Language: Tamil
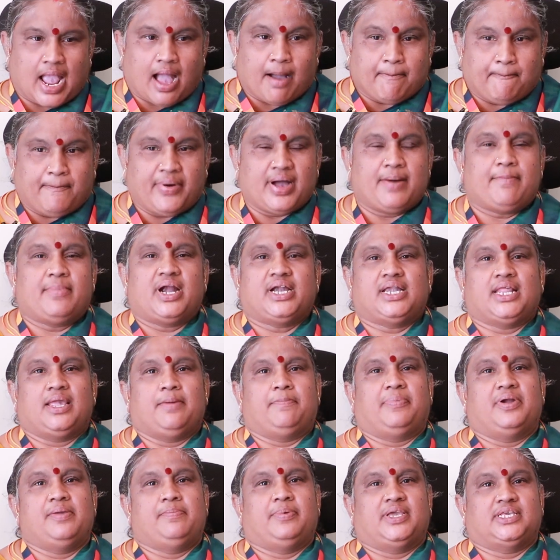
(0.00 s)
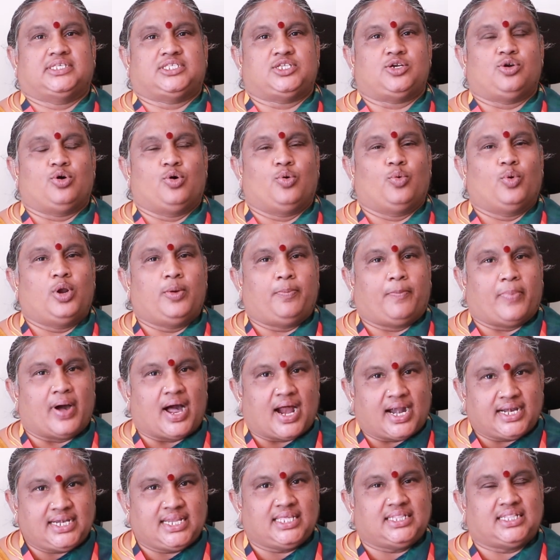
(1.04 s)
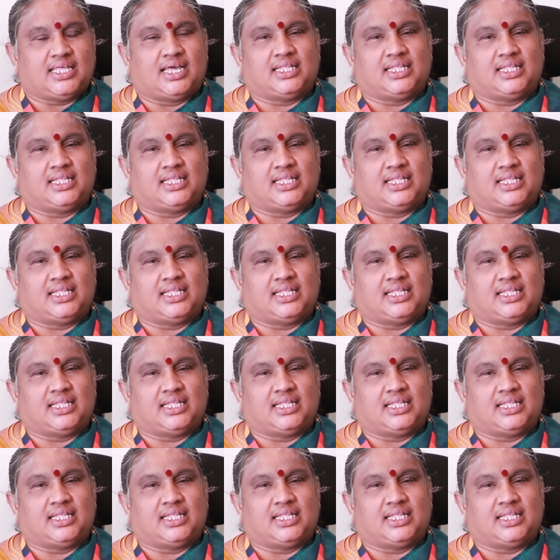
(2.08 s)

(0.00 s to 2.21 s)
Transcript: அப்பா அம்மாட்ட எப்படி பேசணும் ஒரு பாட்டி